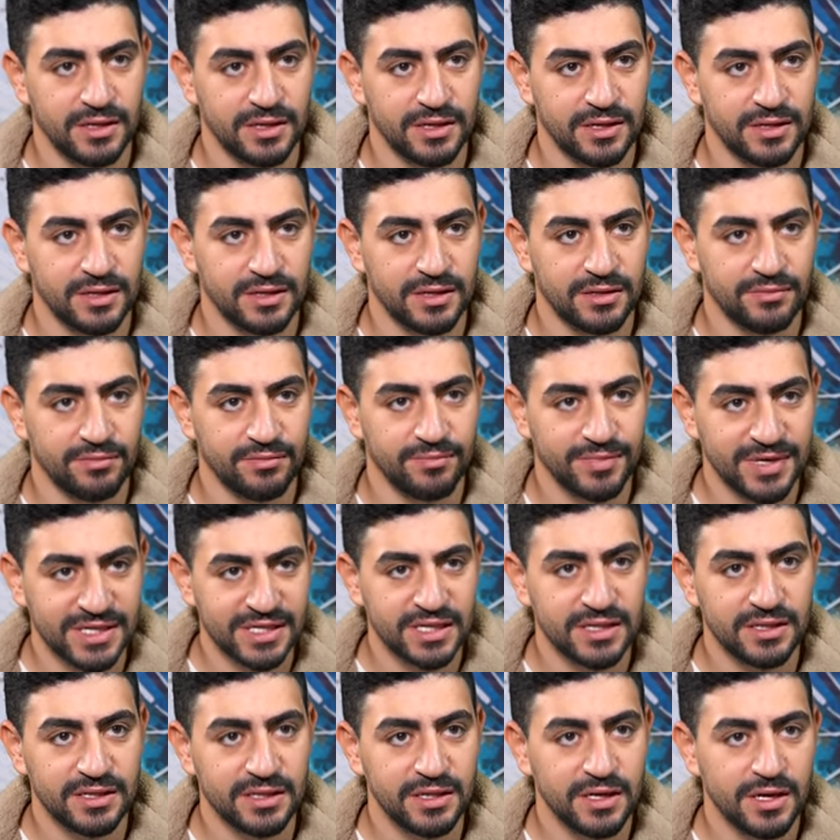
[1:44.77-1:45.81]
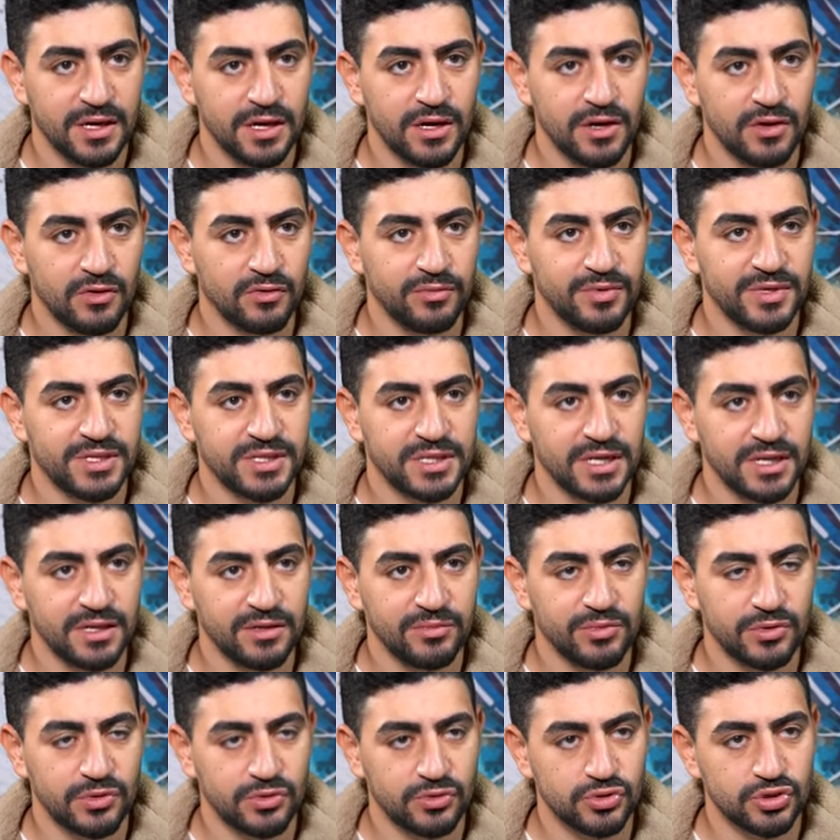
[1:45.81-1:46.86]
البدني وبالتالي
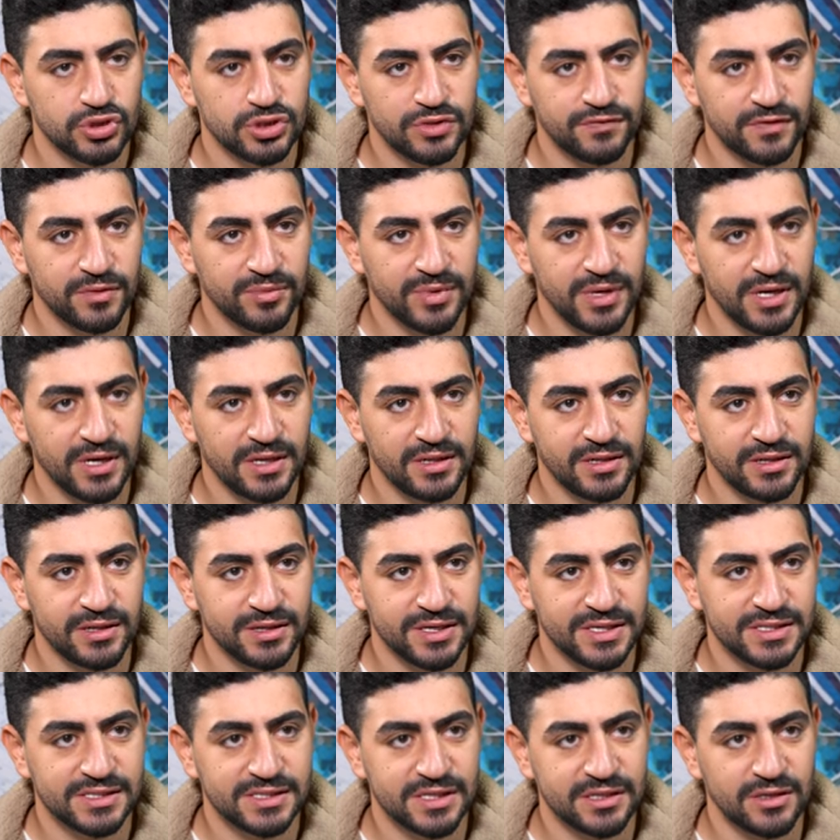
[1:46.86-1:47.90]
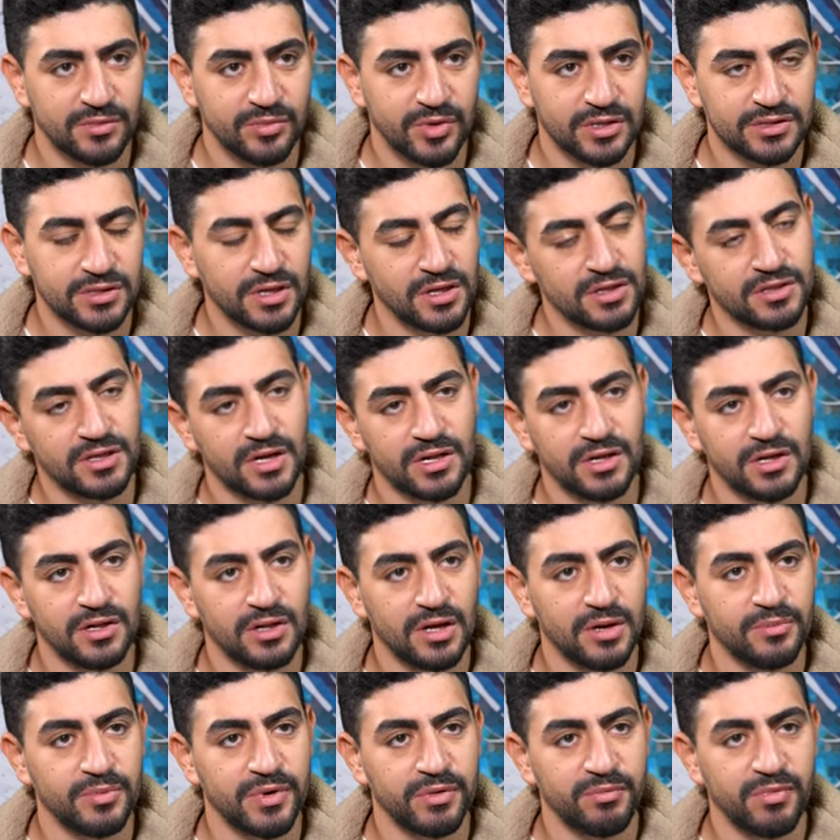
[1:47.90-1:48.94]
بيخش فيه بقى الناس هنا بيختلط عليها
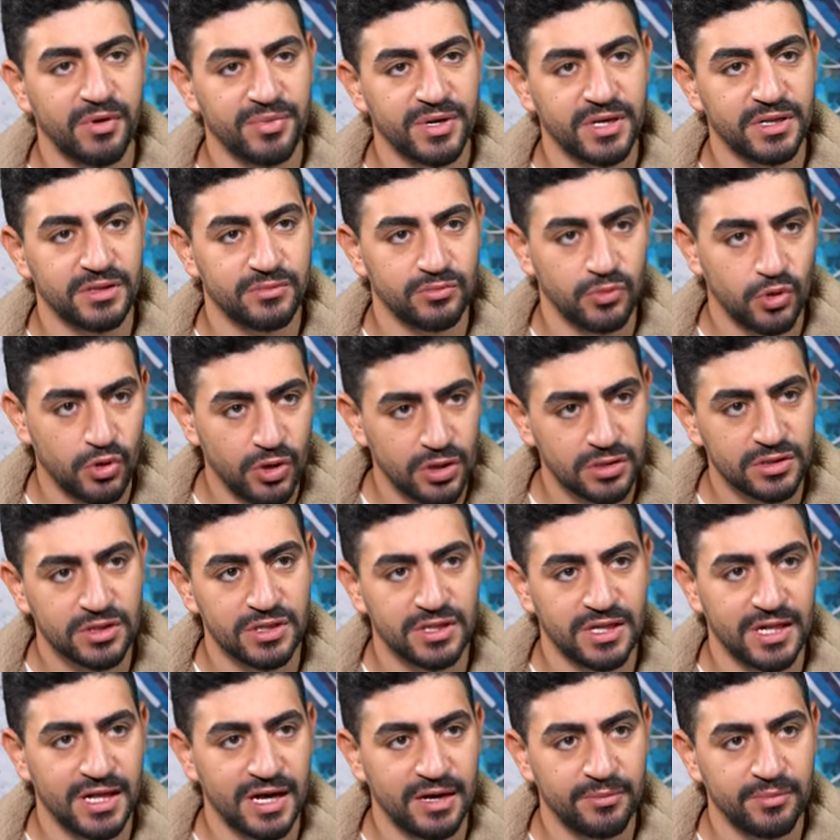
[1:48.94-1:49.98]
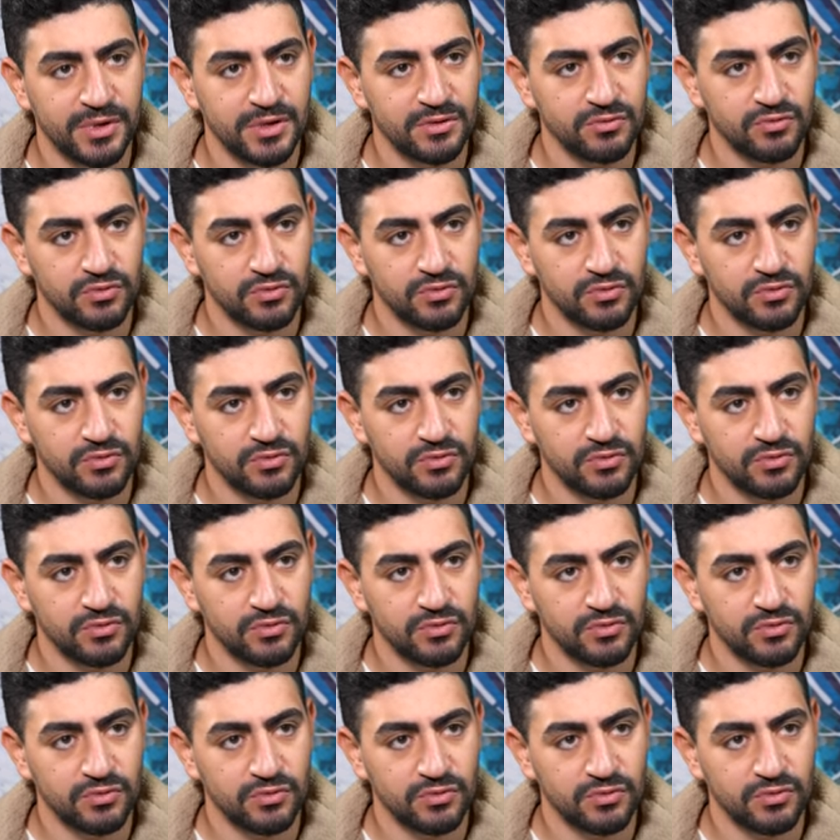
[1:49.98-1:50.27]
الامر ما بين مخطط الاحمال